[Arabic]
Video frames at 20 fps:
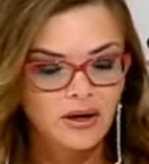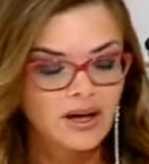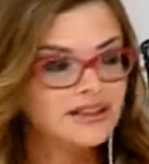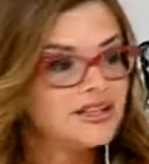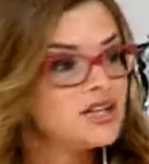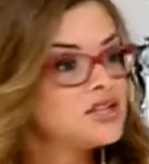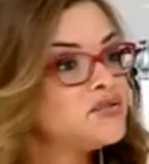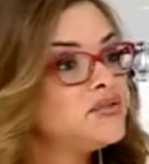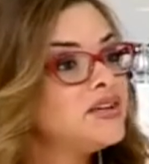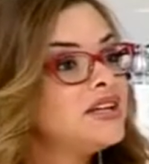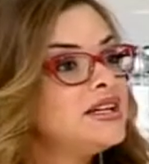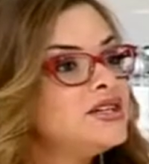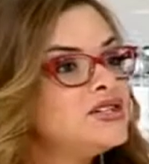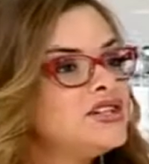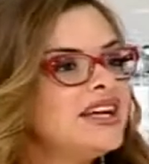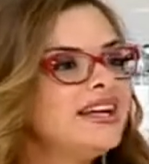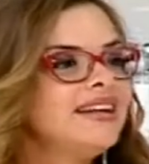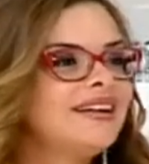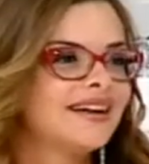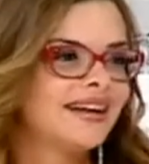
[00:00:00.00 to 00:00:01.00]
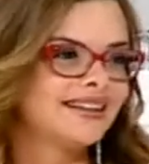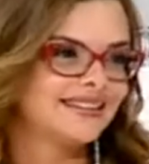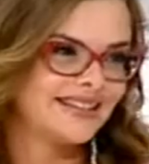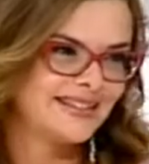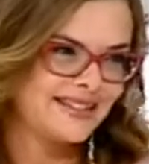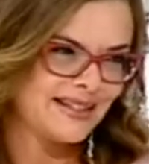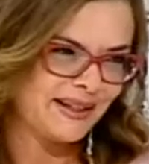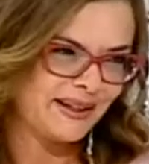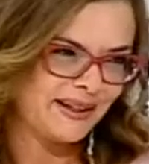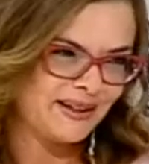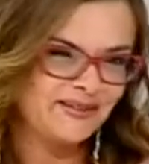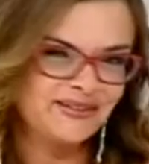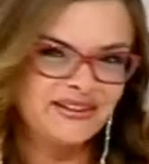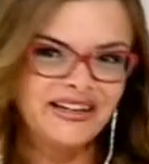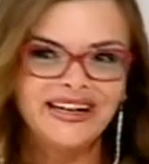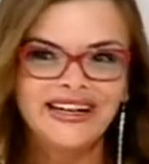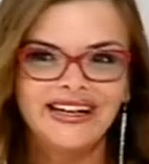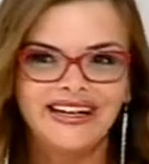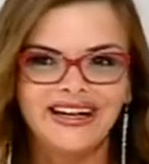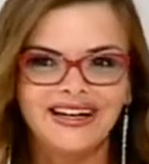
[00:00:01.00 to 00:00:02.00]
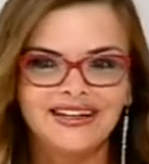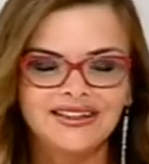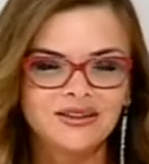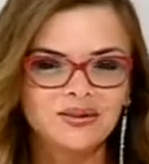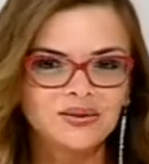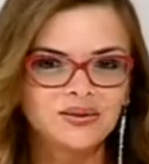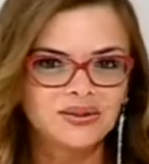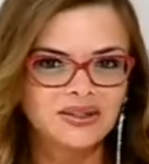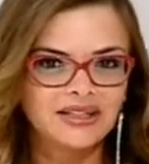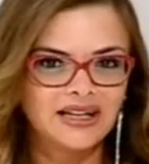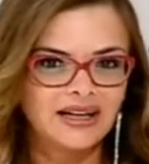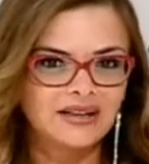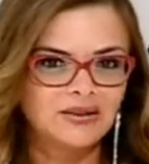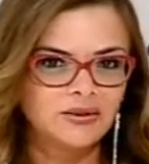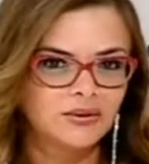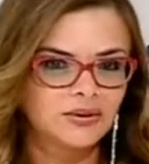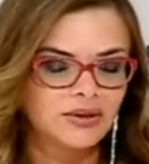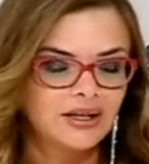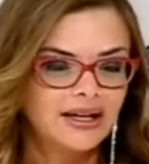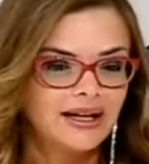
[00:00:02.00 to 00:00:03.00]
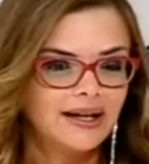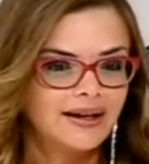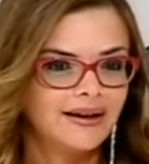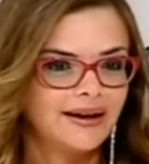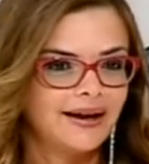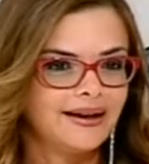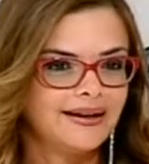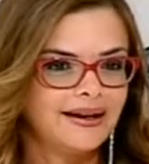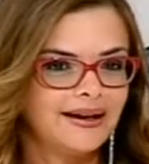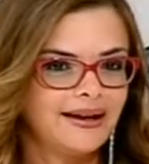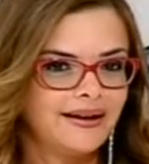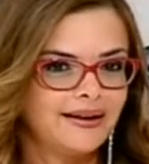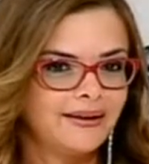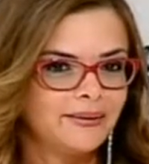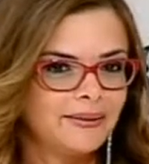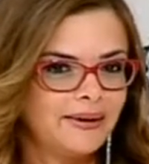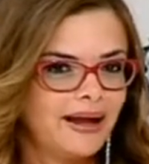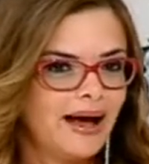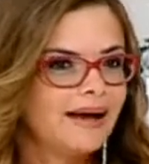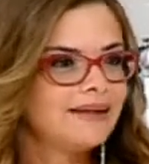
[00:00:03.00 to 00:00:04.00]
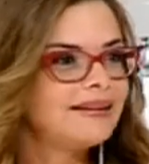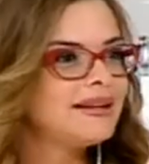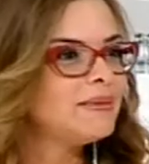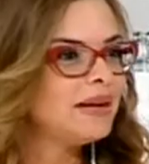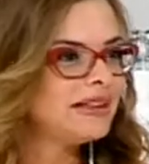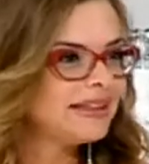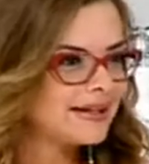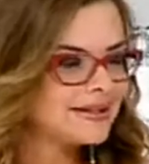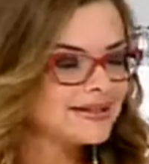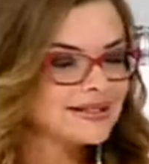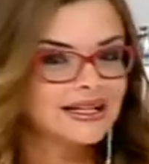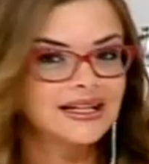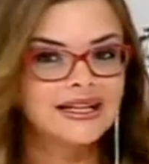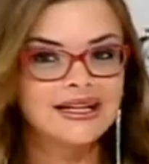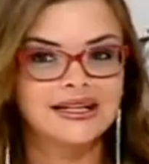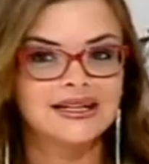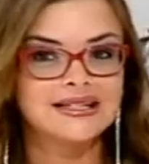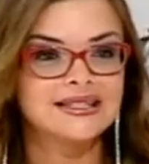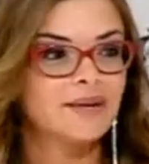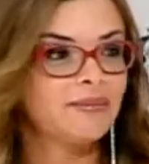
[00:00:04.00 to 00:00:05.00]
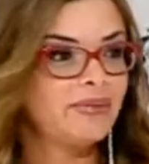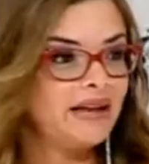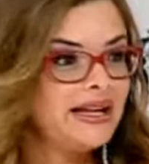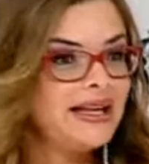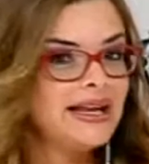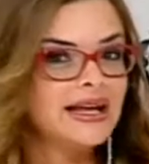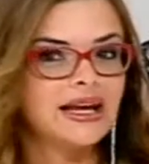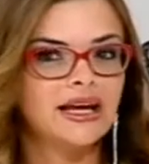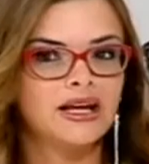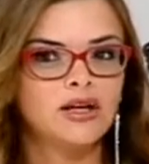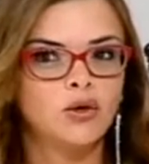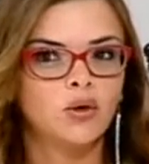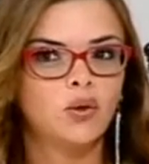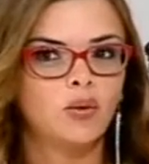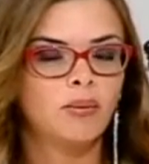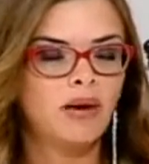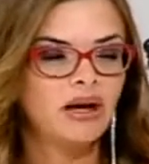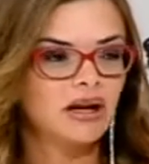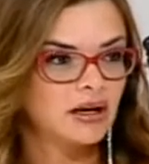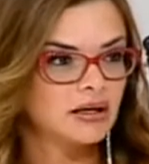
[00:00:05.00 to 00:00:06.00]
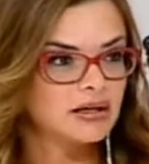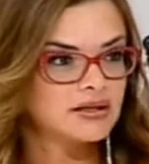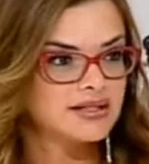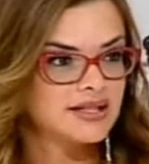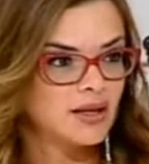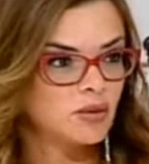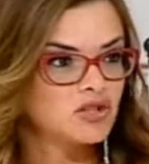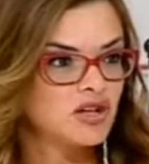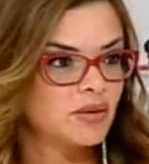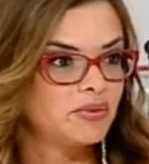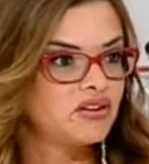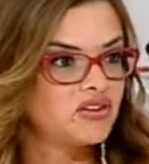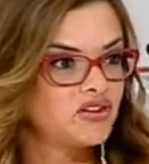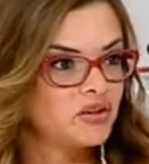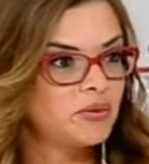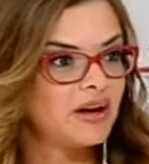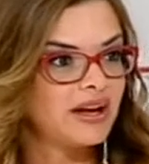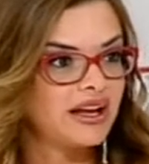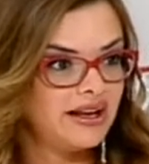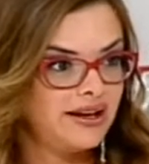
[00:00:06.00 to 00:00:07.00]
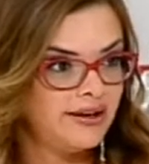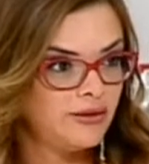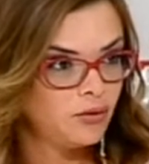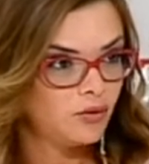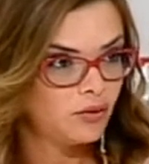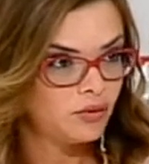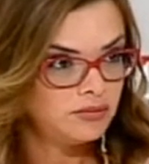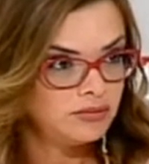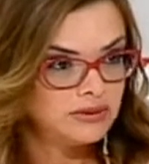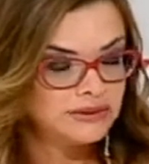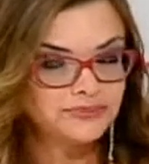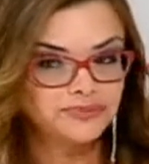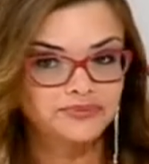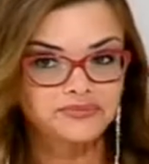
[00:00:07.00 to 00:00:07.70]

قديش في رجال رح تتثقف لانه لانه يعني لاعطي مثل صغير اذا بقول لك انه مره زوجها بيضربها كل يوم